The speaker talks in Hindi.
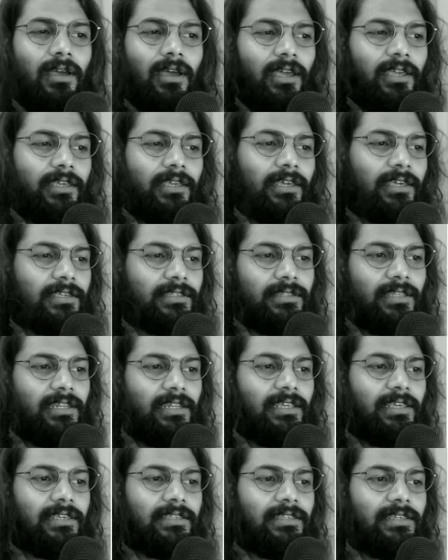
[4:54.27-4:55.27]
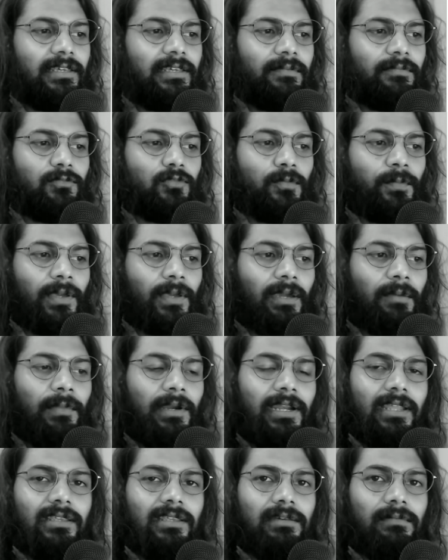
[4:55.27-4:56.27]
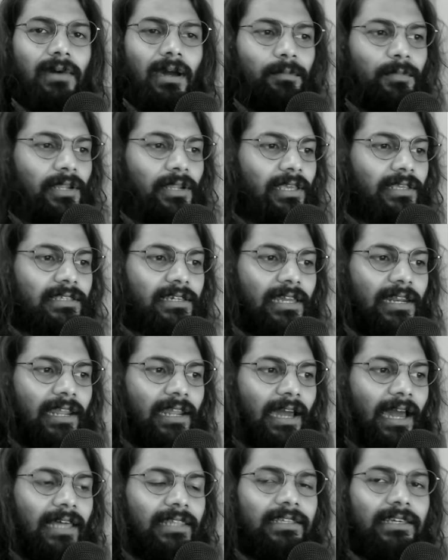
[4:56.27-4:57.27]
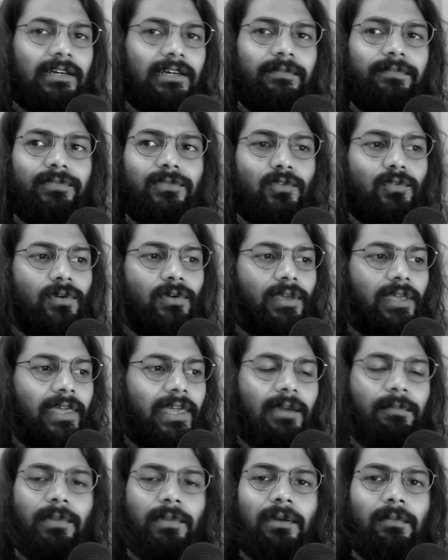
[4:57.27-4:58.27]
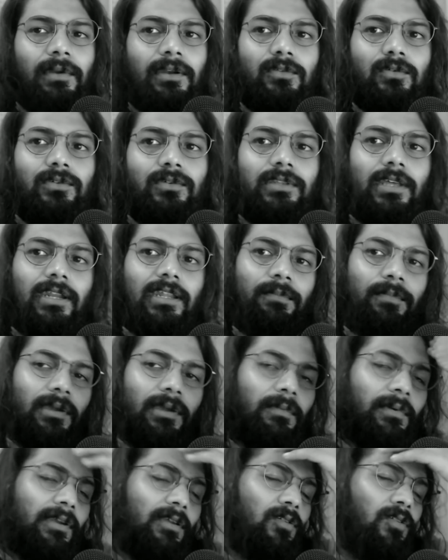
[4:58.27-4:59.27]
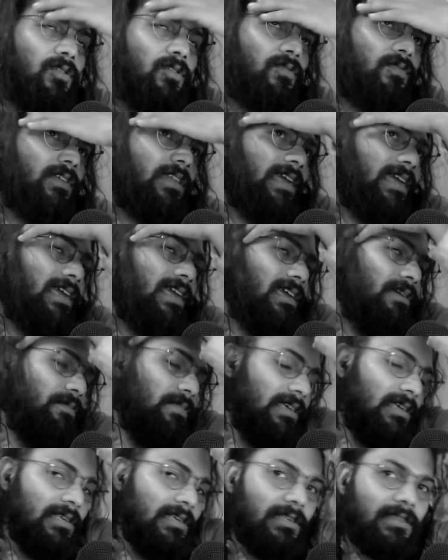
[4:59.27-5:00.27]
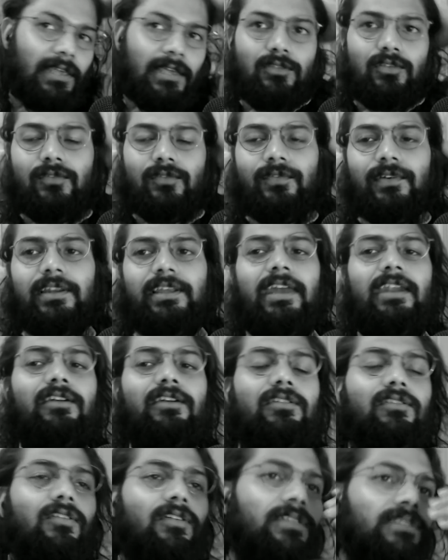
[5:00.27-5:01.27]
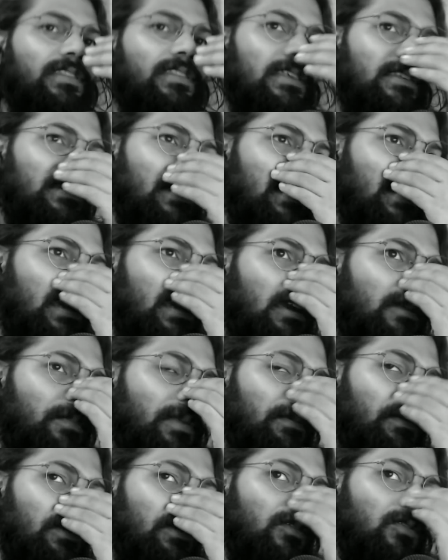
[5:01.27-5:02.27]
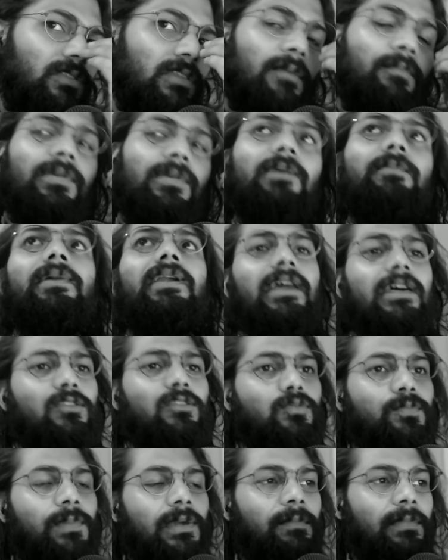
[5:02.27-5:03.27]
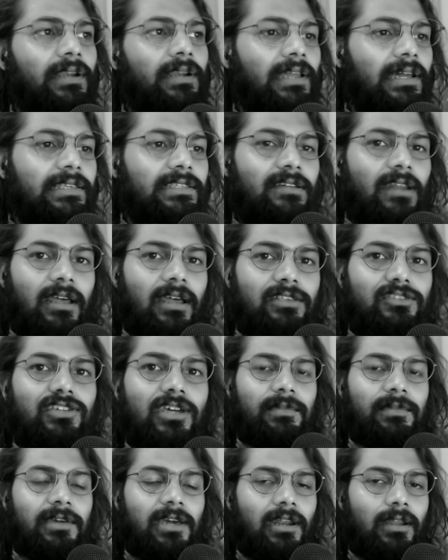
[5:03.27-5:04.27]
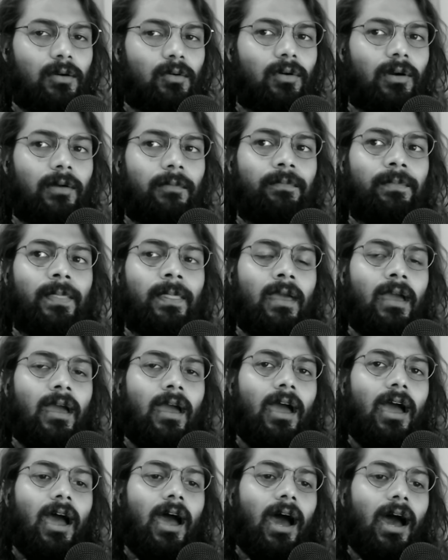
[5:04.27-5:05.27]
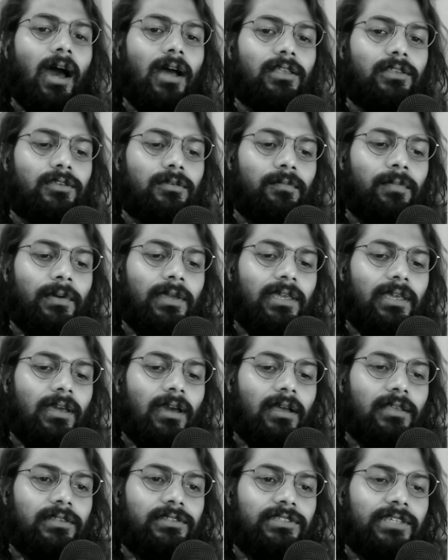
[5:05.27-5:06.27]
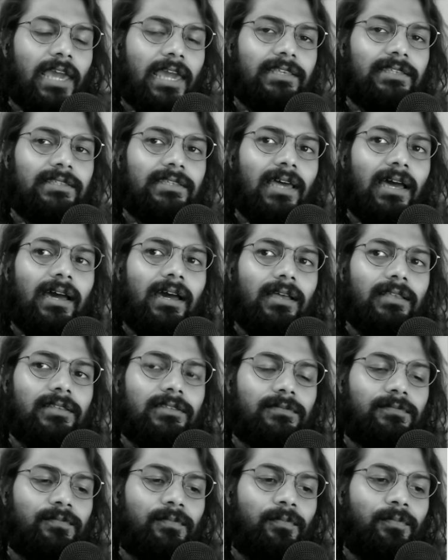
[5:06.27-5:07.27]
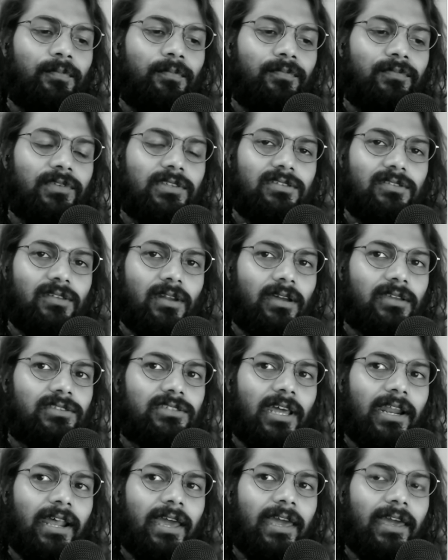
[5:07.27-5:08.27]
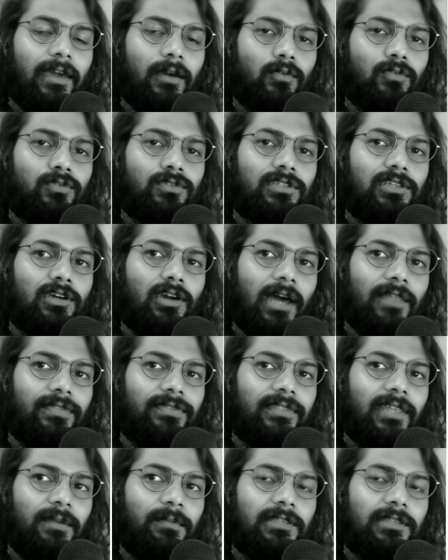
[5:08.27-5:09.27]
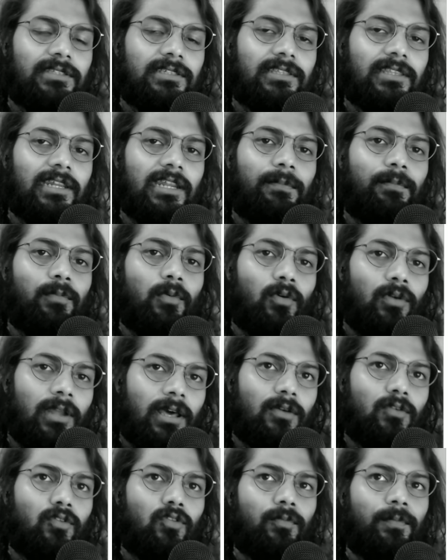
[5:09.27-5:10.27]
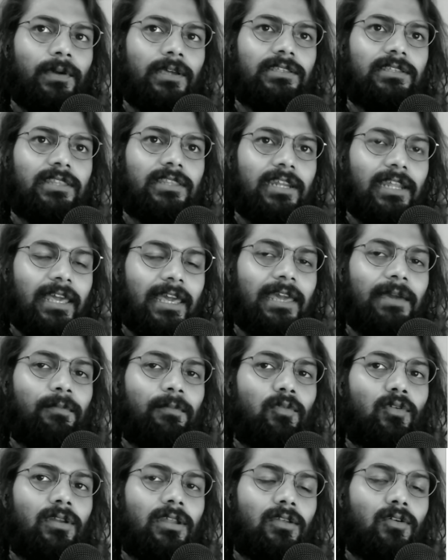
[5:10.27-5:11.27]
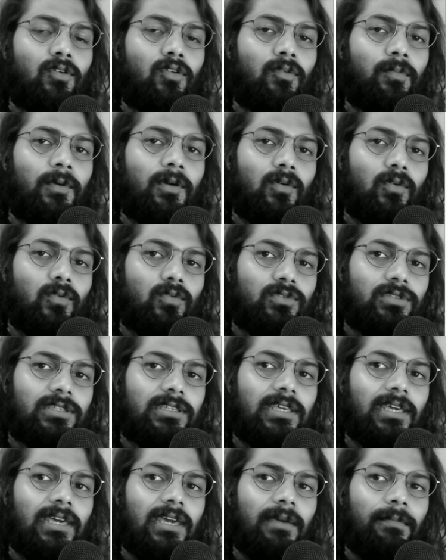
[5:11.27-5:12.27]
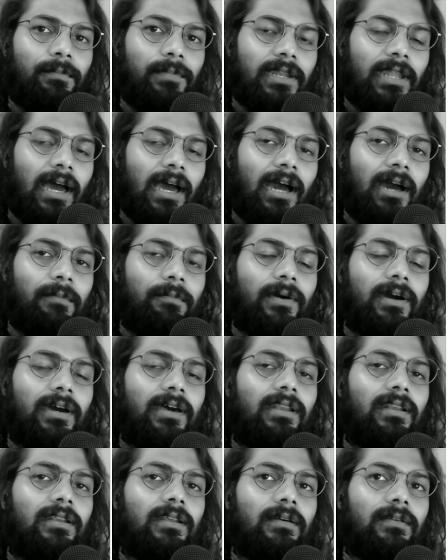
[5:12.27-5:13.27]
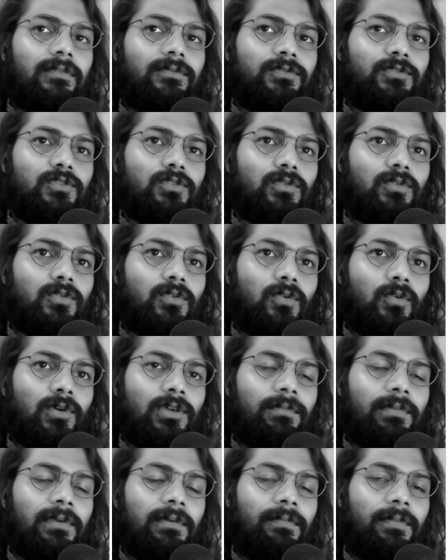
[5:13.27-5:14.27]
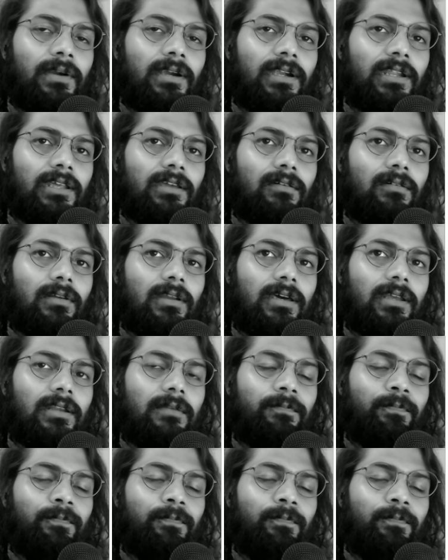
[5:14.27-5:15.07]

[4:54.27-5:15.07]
कि किस तरीके से जो पिगमेंट जब आपने एक जगह लगा दिया तो एक पिगमेंट तो होता नहीं है पिगमेंट क्लोरोफिल ए बी रैंथोफिल कैरेटोनॉइड दस तरीके के पिगमेंट होते हैं पिगमेंट है तो पिगमेंट का स्ट्रक्चर अलग होगा भाई जैसा स्ट्रक्चर है उसके अंदर में जितने पोलर ग्रुप हैं जितने ए पोलर ग्रुप हैं उसके बिना पर जो कोई भी पर्टिकुलर